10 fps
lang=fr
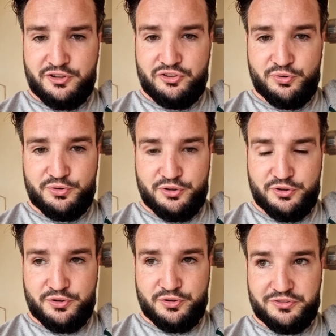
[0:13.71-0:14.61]
Donc
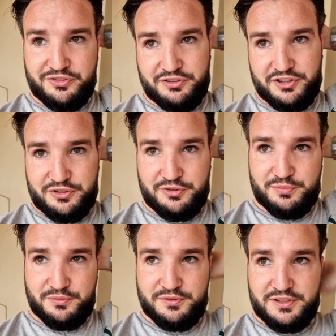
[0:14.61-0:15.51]
c'est vrai que
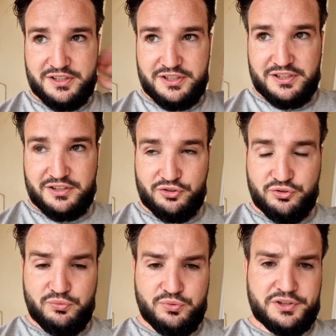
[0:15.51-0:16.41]
bon,
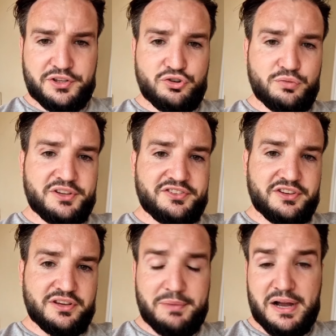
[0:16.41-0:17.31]
quand on voit notre
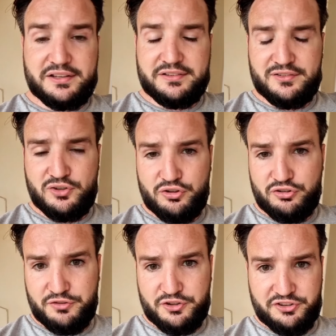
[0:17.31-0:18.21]
métier marketing de
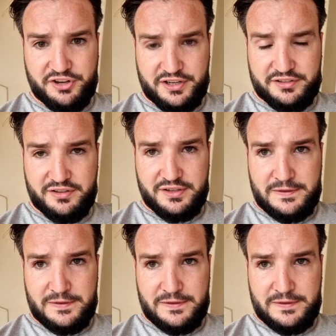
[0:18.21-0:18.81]
réseau vente directe,